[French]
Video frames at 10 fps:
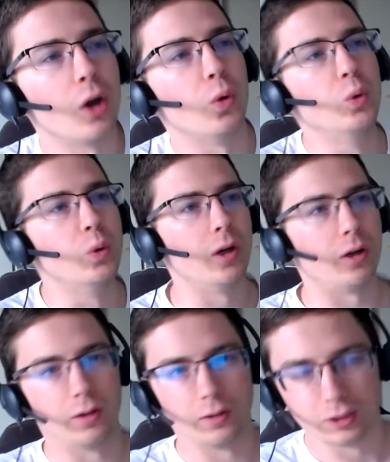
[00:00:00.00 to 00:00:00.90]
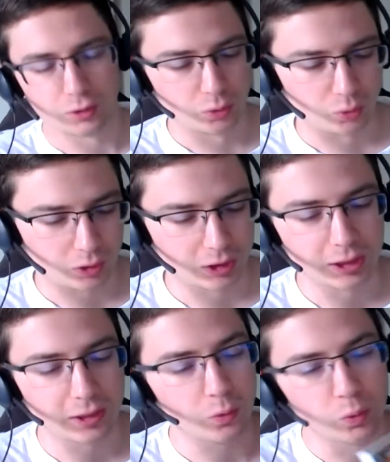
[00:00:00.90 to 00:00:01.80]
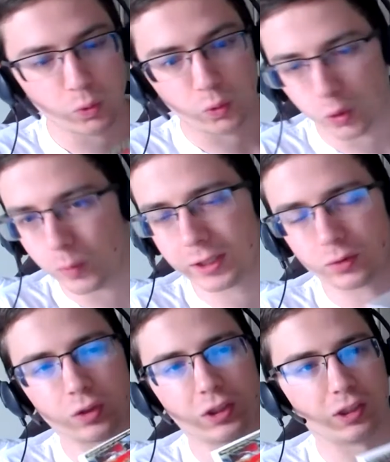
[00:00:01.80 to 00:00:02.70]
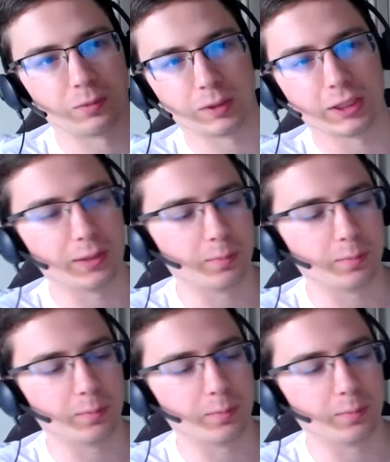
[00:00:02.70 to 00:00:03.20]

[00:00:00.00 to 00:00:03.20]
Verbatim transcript: ou euh, L'île de Ozuki, ou Le berceau des esprits.